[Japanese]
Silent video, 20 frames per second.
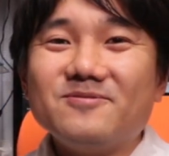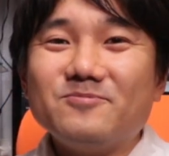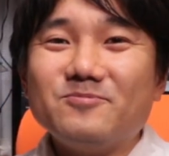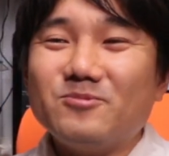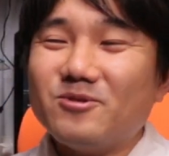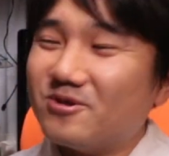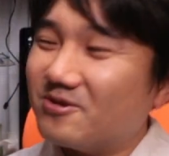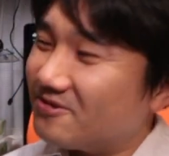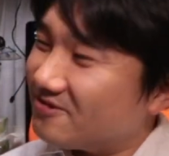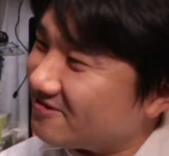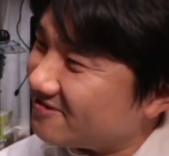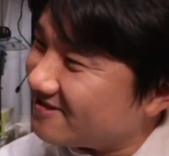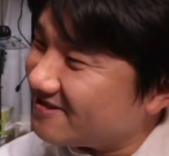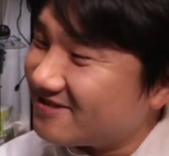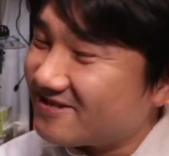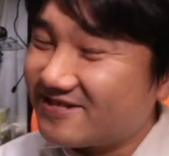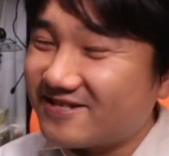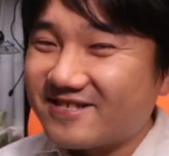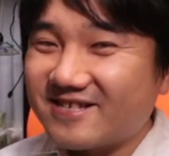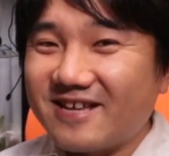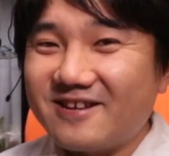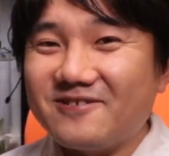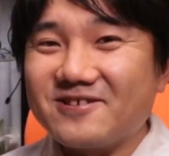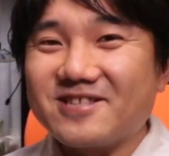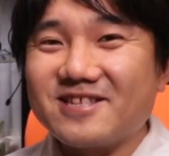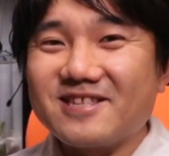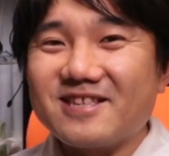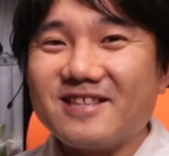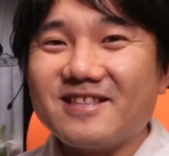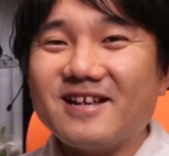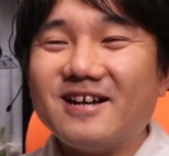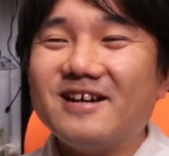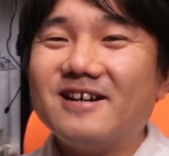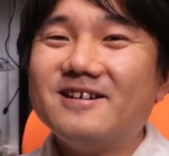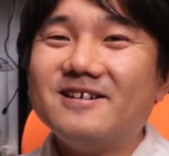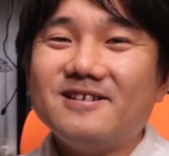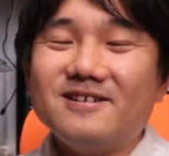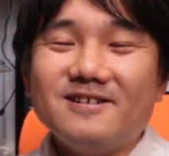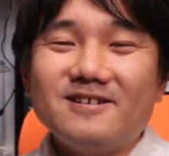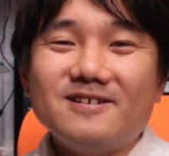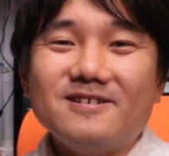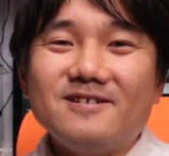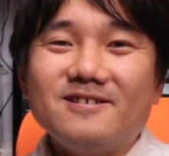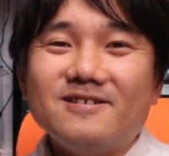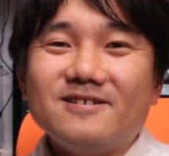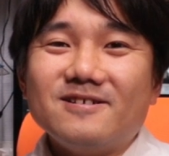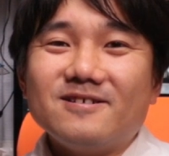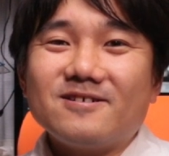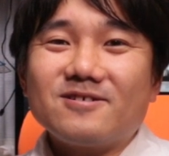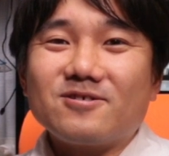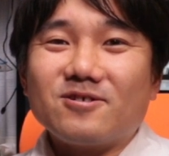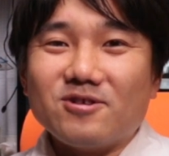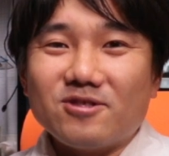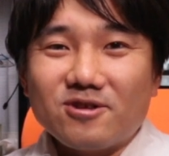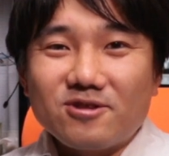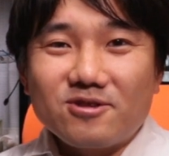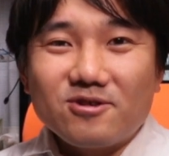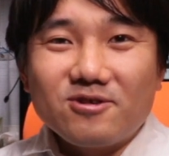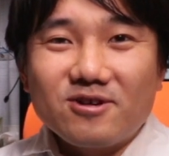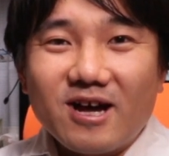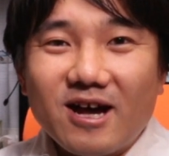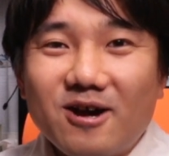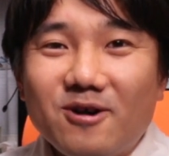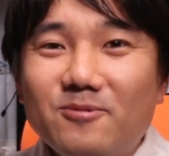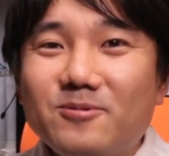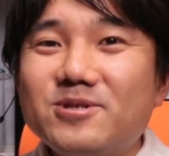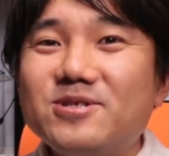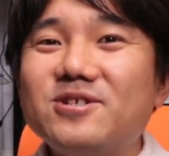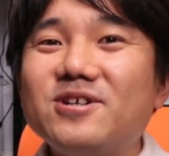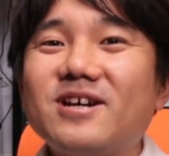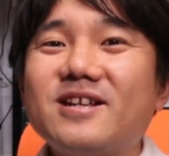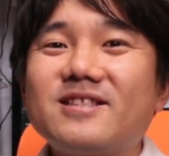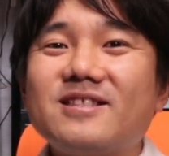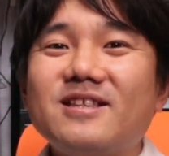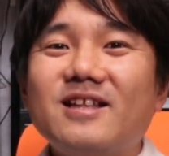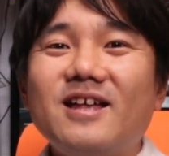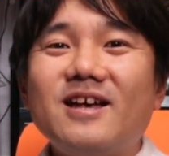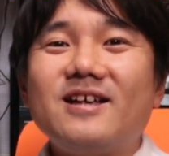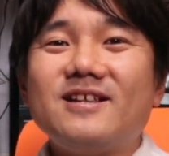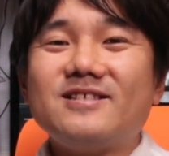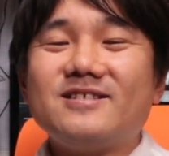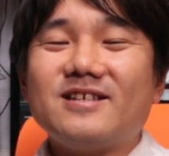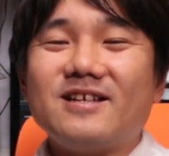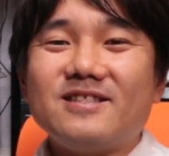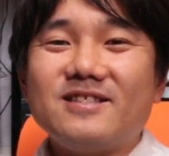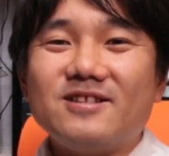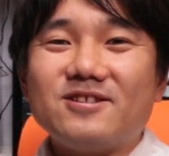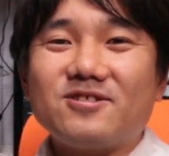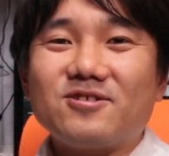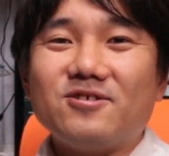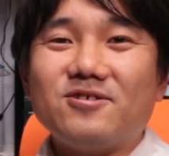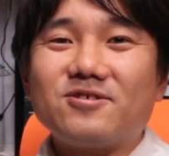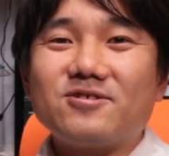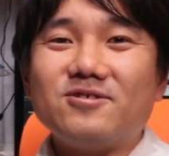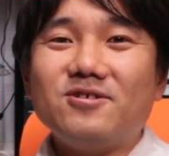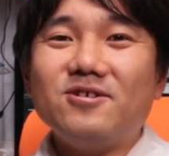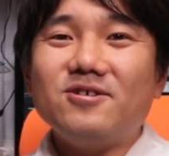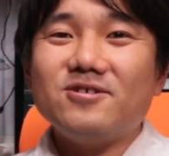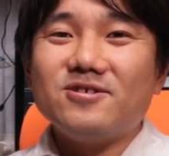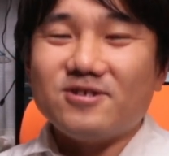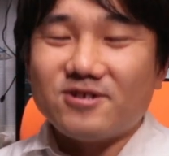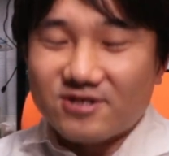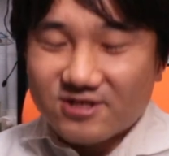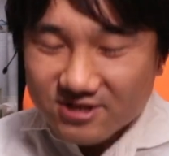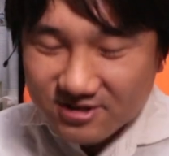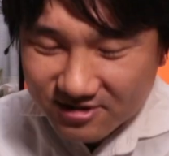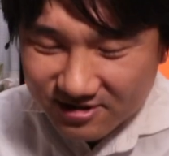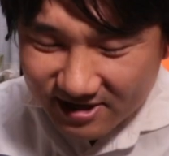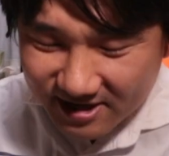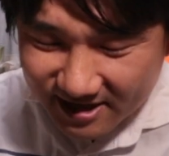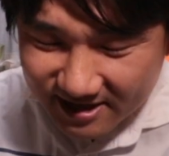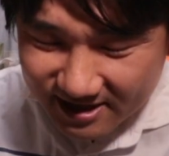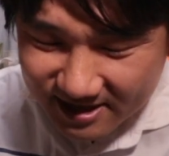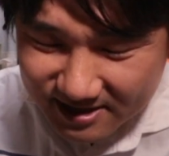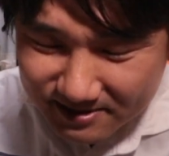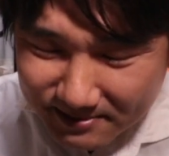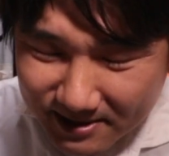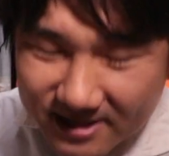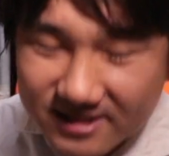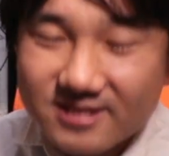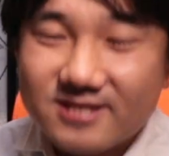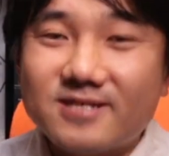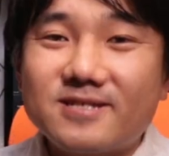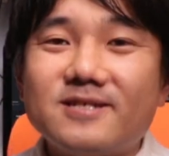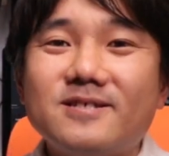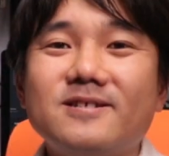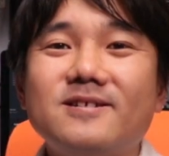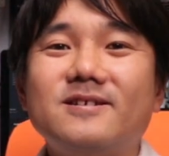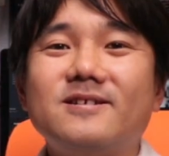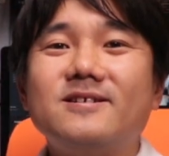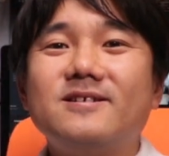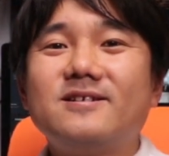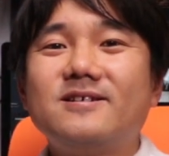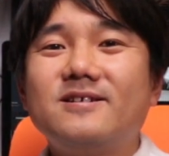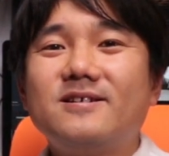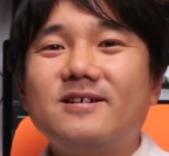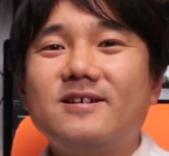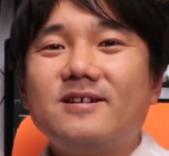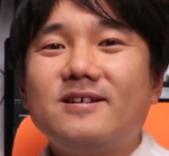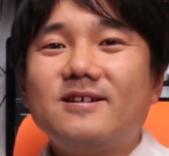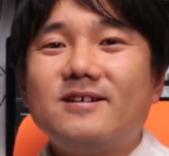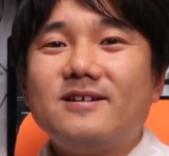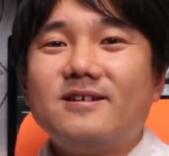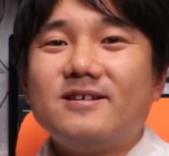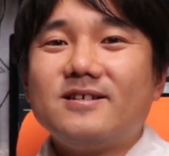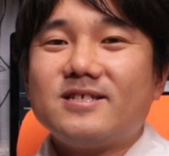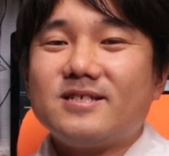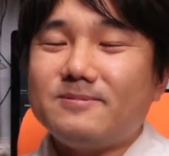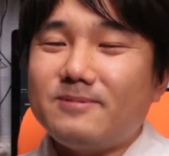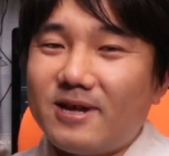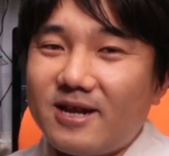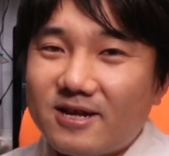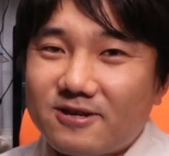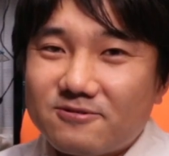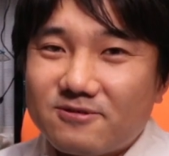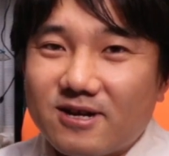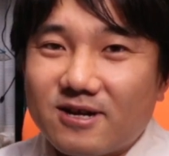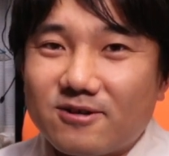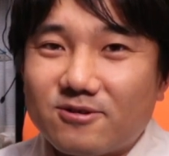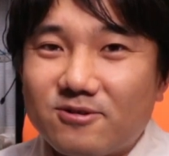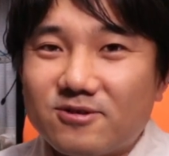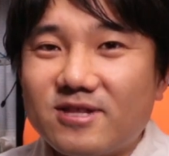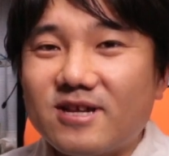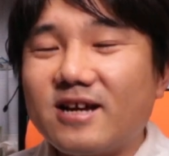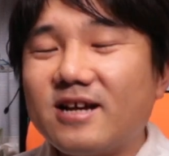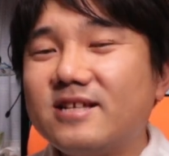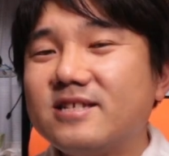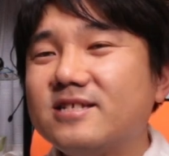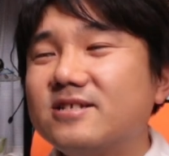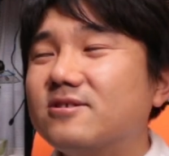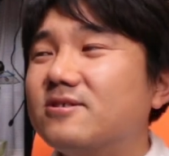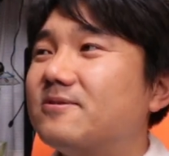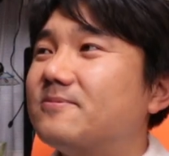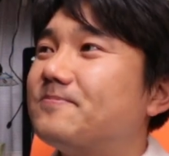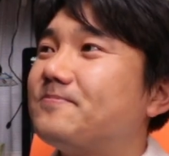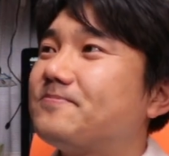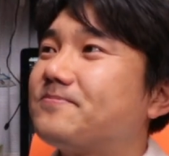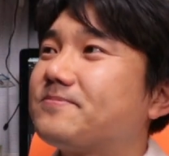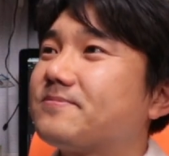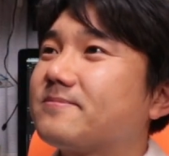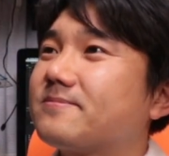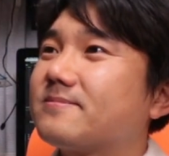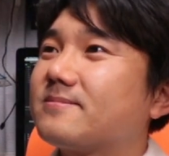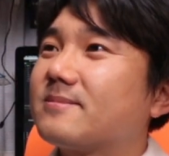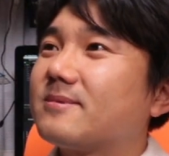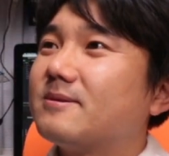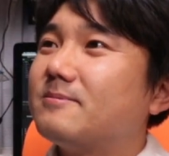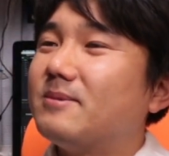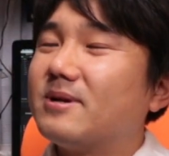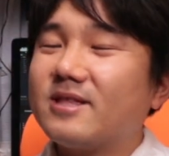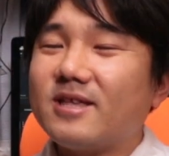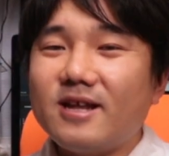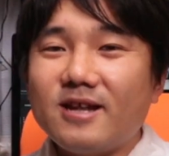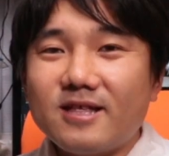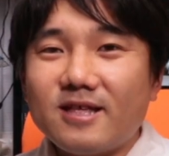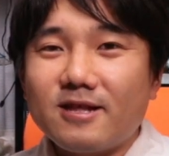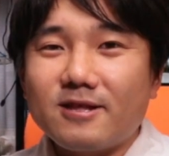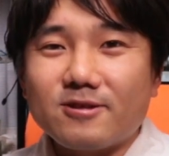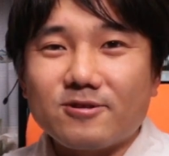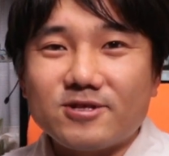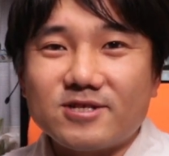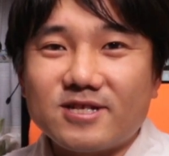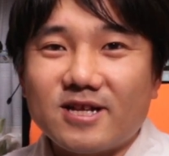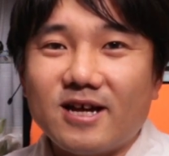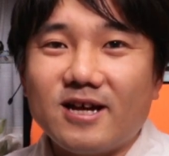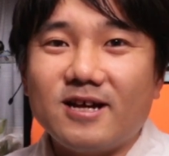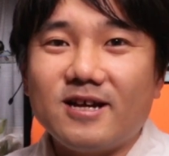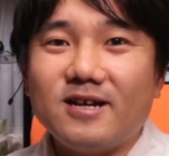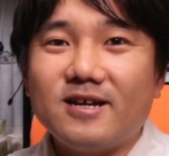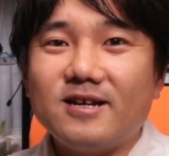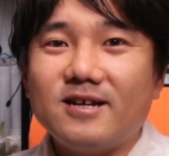もうすっかり忘れてんなこの動画面白かったらチャンネル登録をよろしくお願いいたしますしばらくはこんな感じのまあダラダラとした